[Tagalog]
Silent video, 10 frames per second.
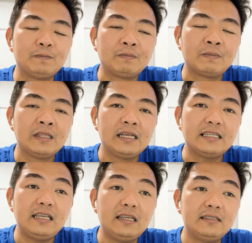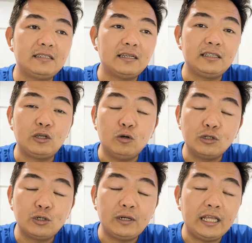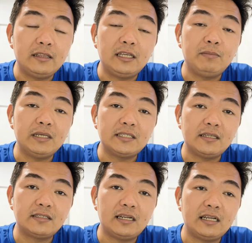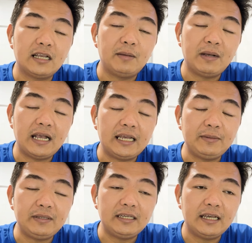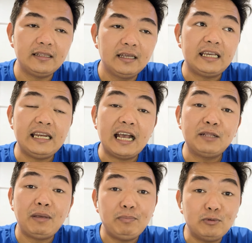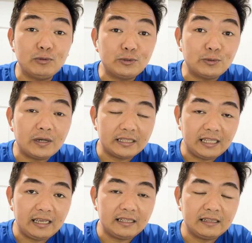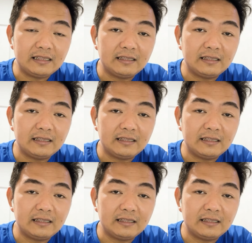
Uh-oh. Kasi sa negosyong lending business talaga mga kaibigan, kailangan may puso ka din.